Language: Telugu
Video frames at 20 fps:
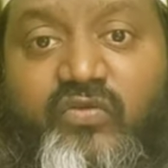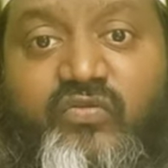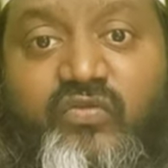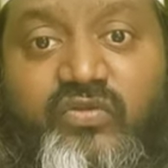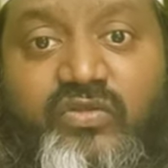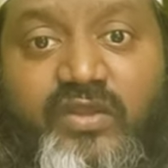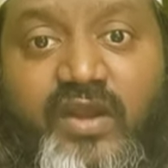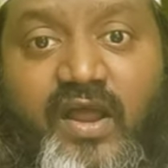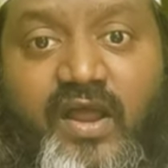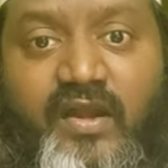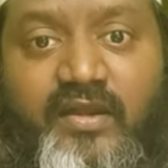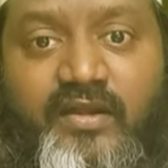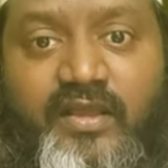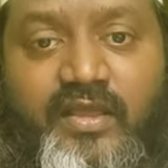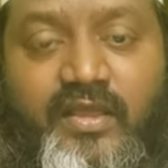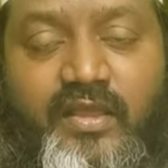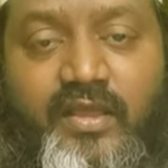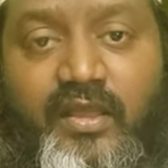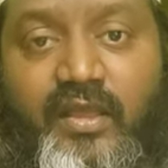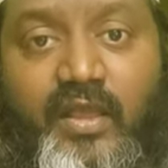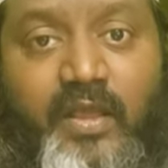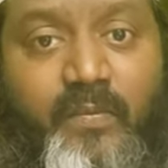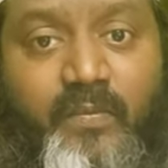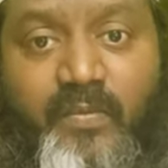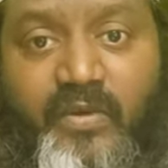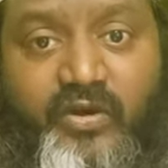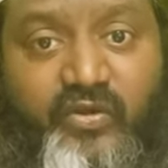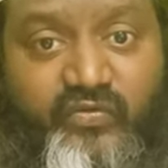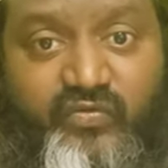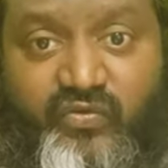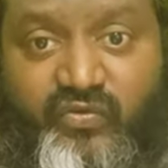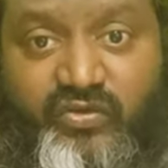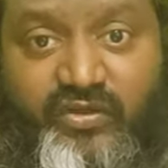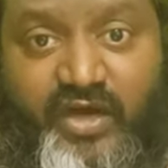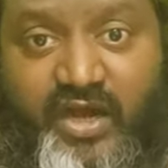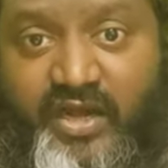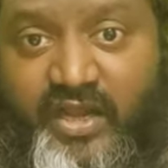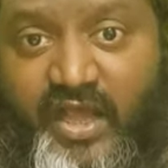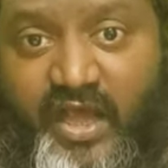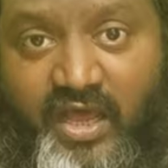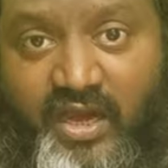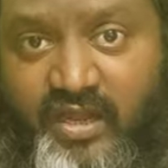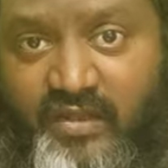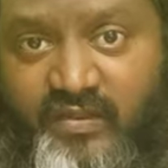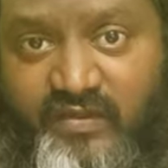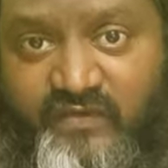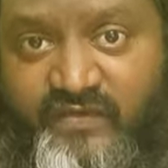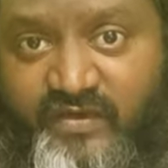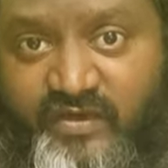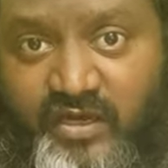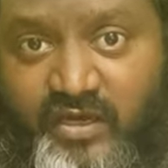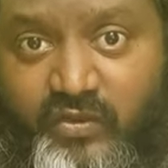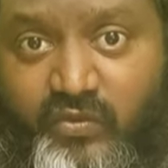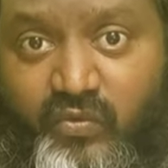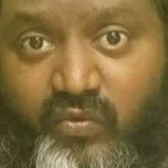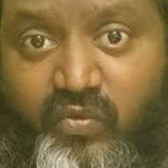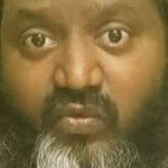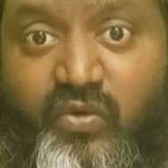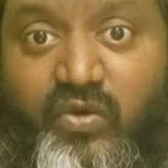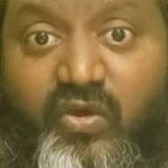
సుత్ర అంటే మనం సుత్రాన్ని ఆరాధించట్లేదు